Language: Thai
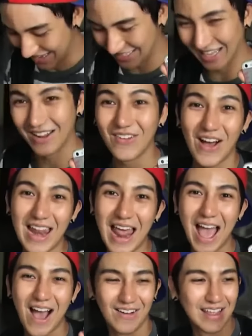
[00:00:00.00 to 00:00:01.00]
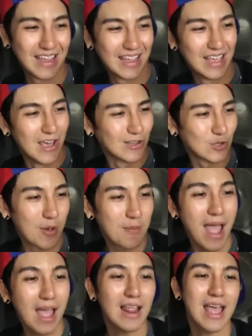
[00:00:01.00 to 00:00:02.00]
เสร็จเรียบร้อยแล้วนี่ สวย
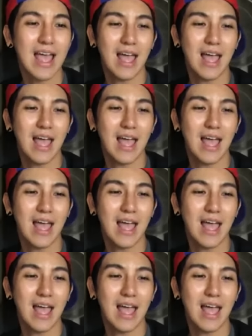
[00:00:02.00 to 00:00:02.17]
มากเลย